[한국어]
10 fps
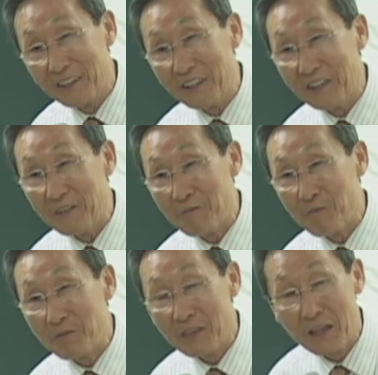예.
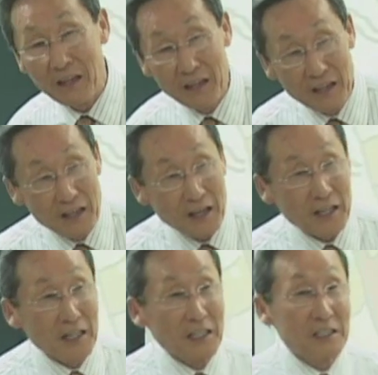
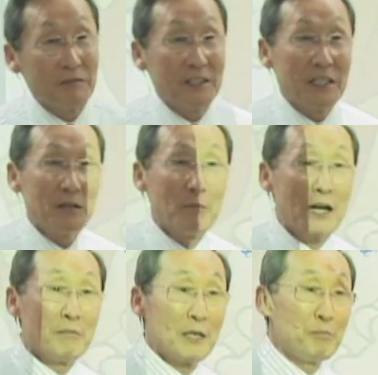하나님이 내
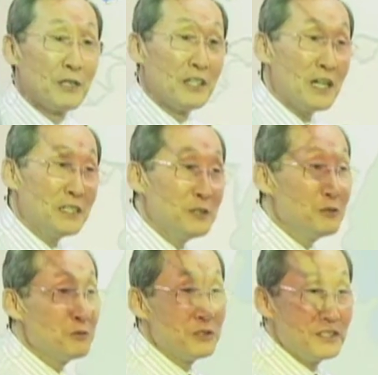마음에
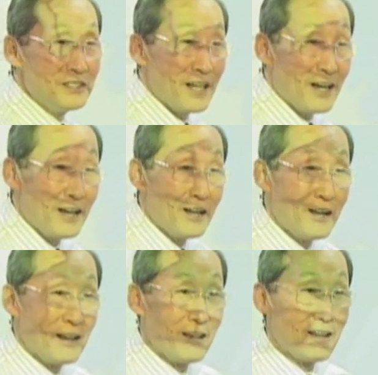평안을 주신다.
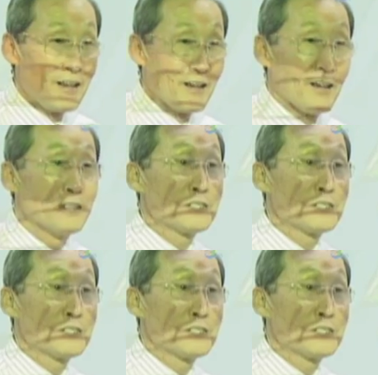예.